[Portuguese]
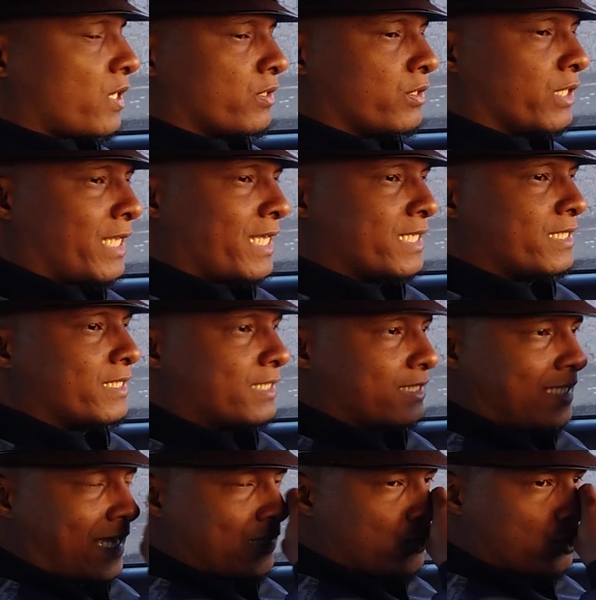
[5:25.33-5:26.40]
Nesse
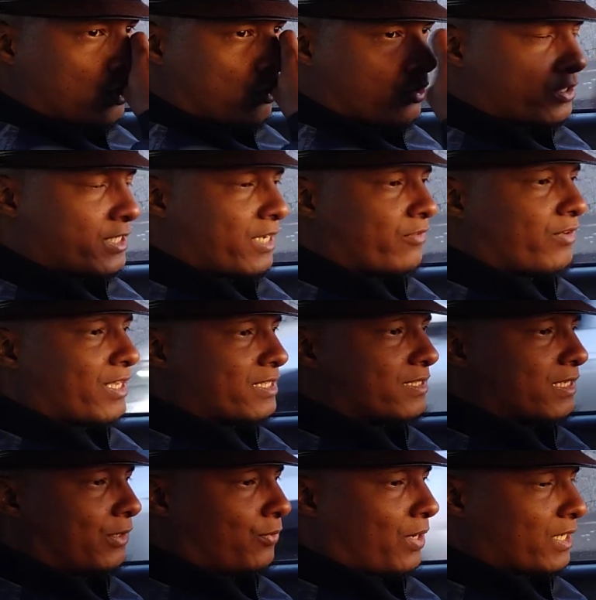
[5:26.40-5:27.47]
estado de
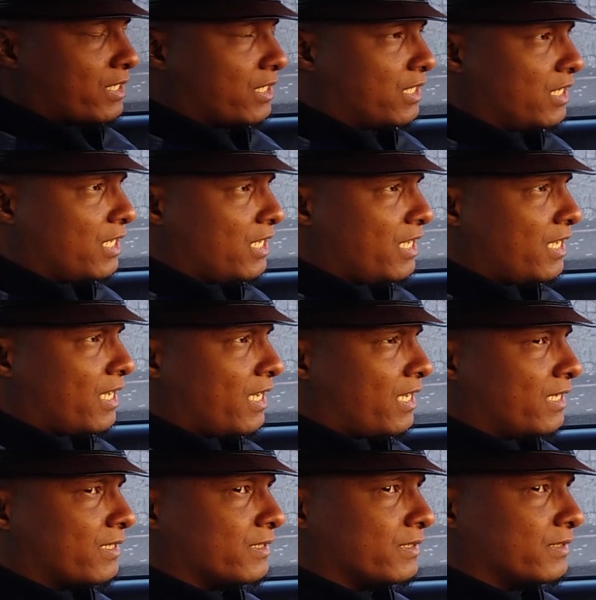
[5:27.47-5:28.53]
conservação aqui,
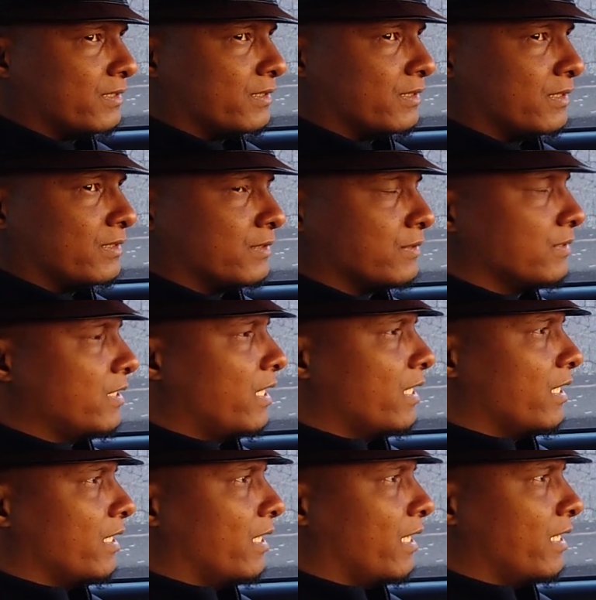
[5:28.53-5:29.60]
é
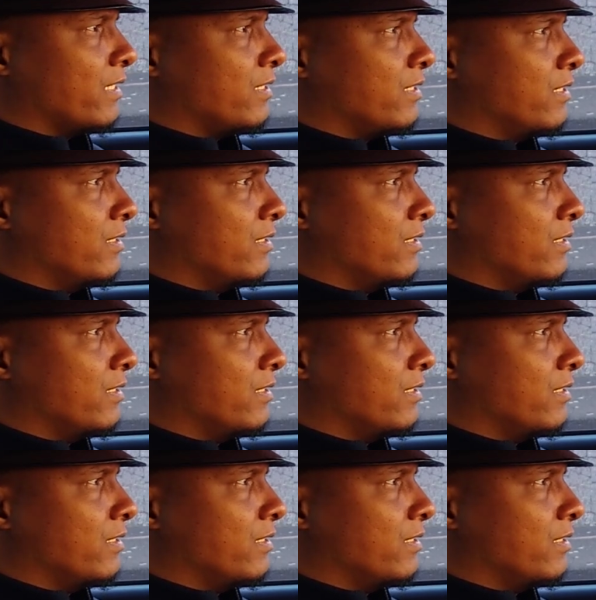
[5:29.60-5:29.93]
é,